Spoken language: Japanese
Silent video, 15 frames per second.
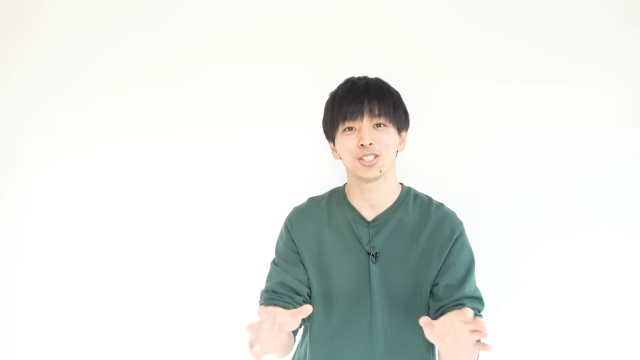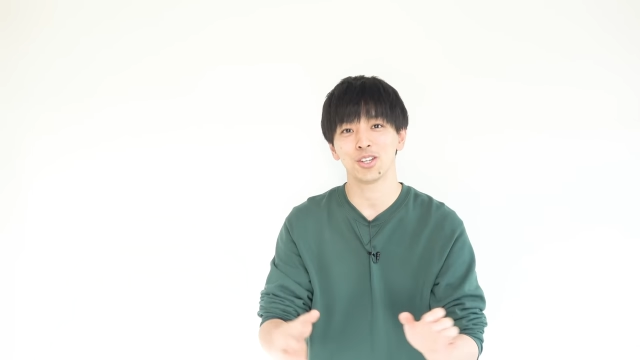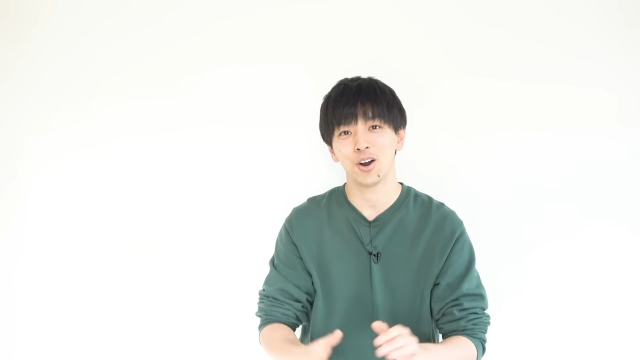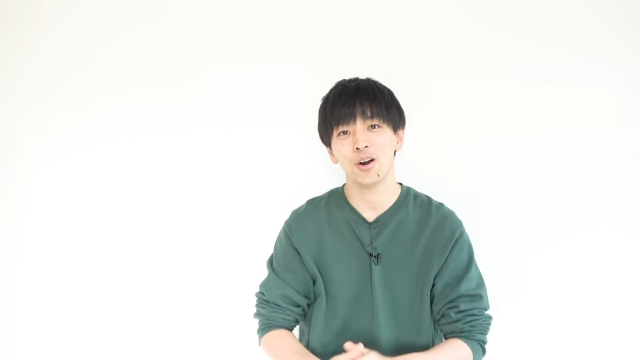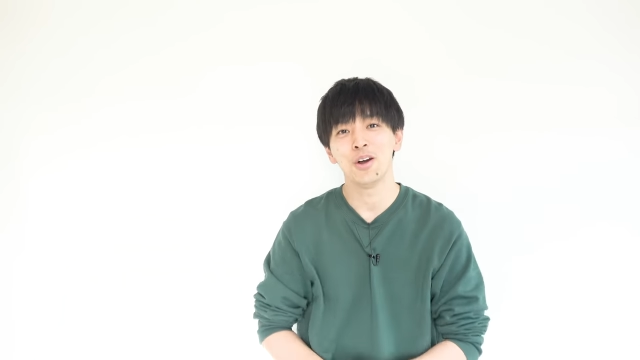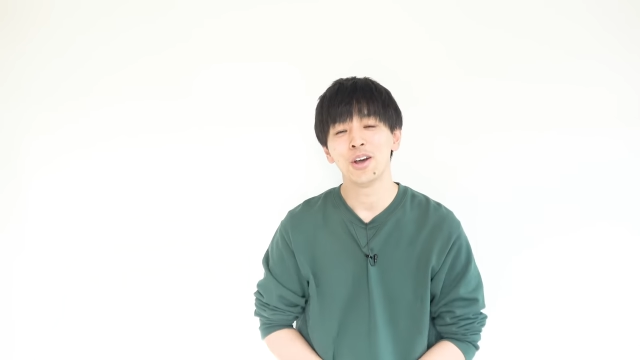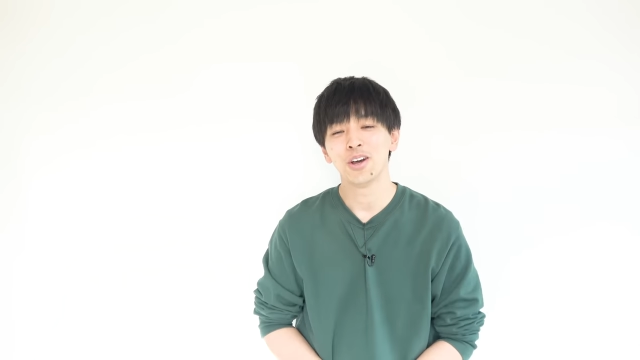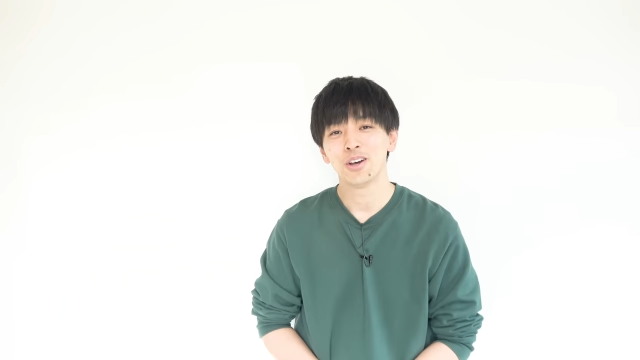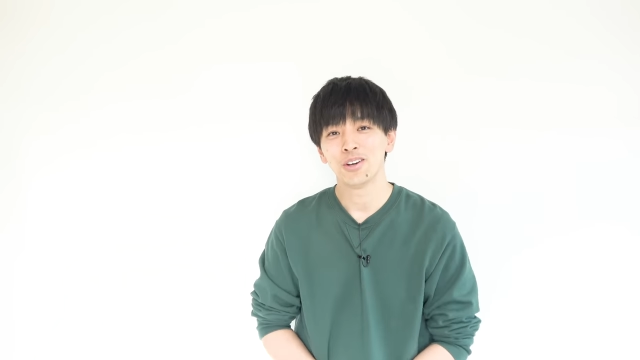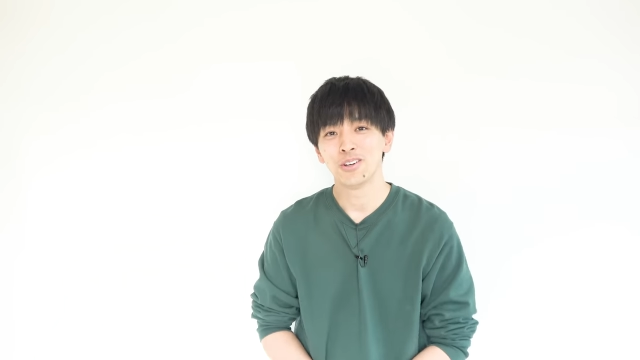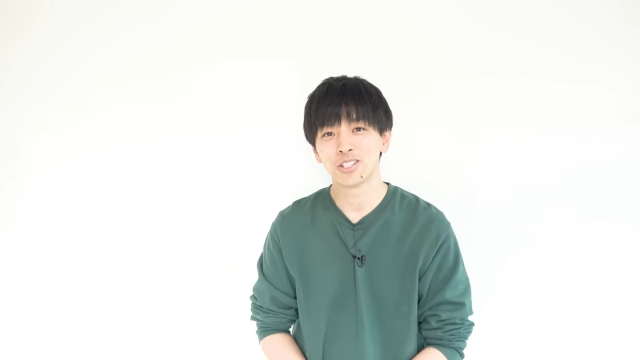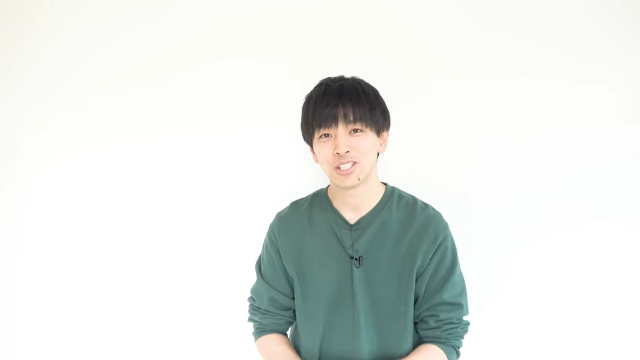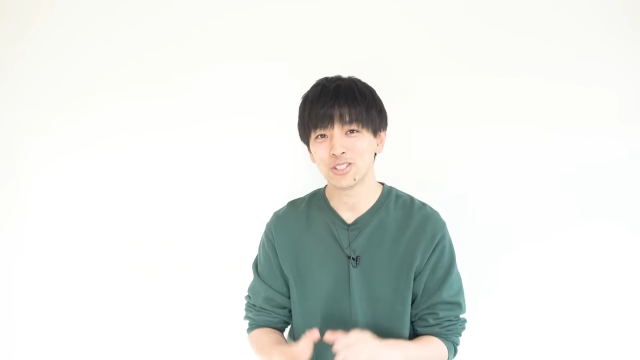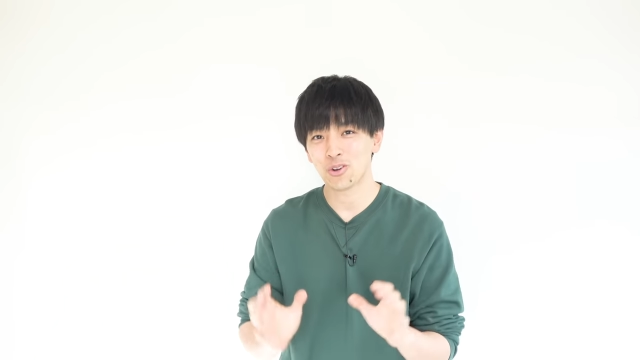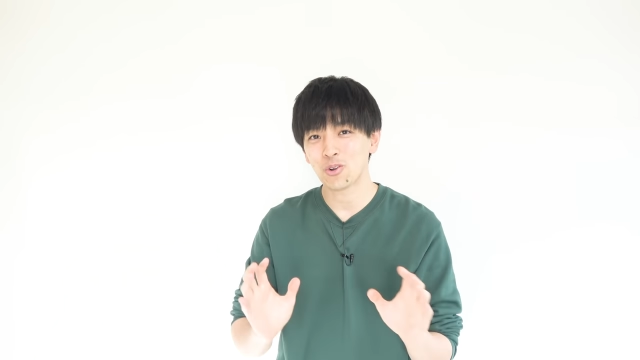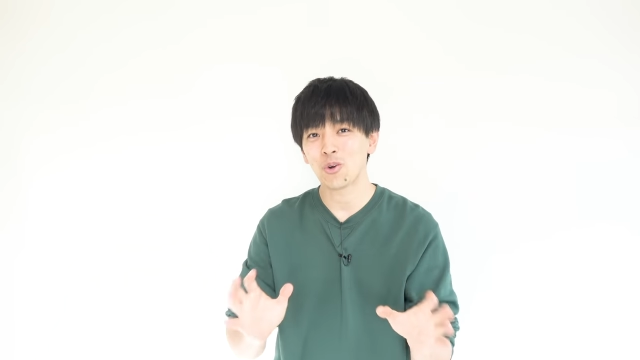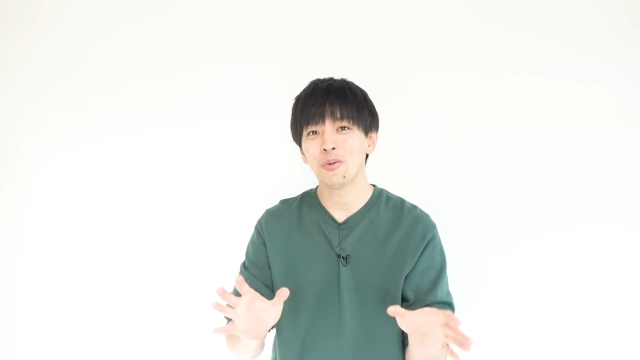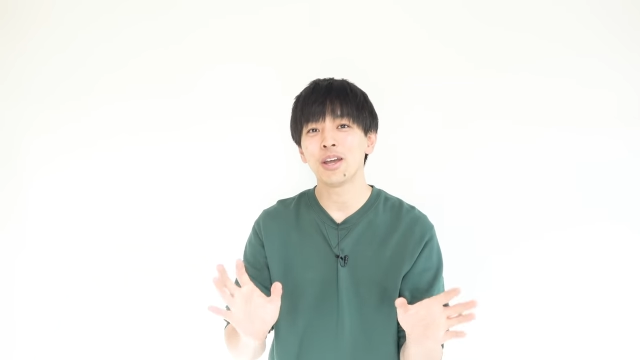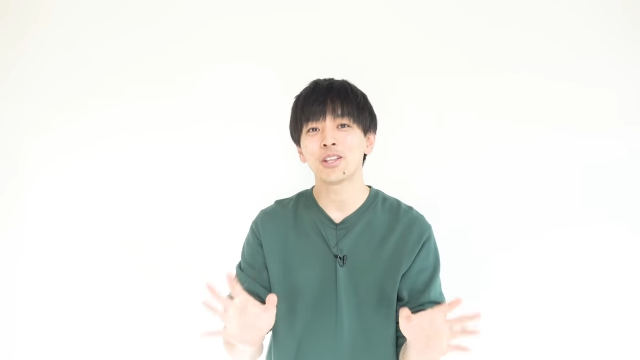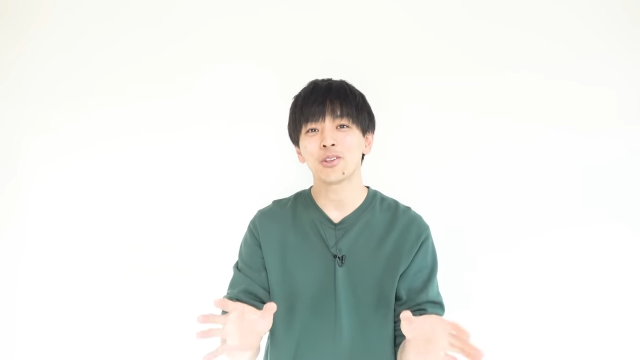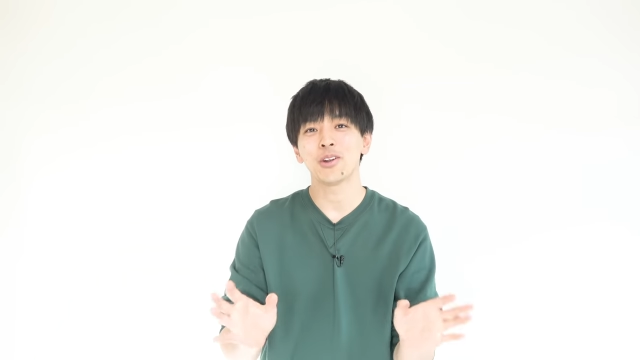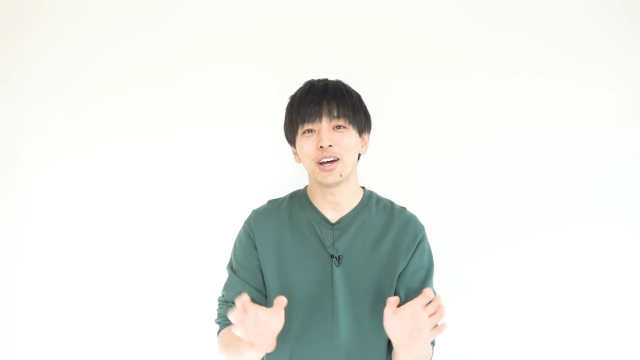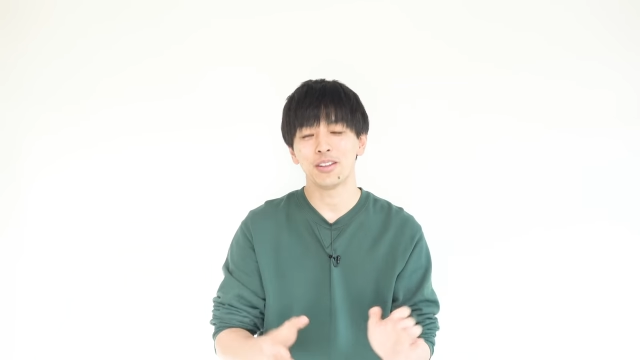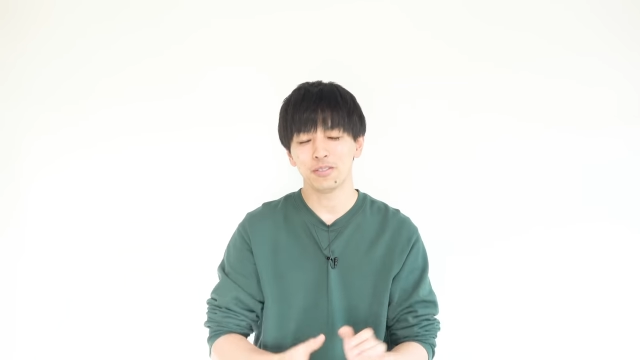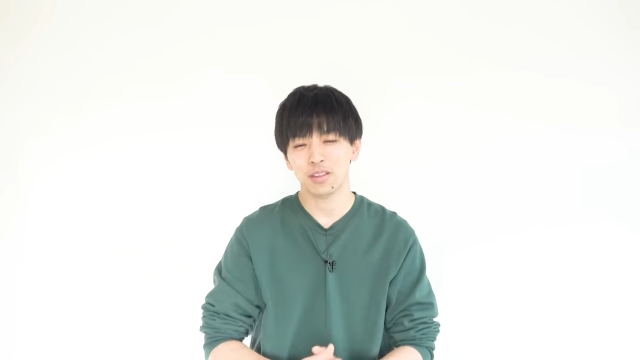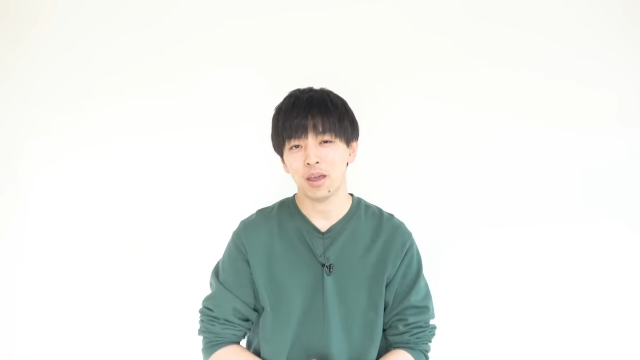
ですよ。うちのコメント欄っ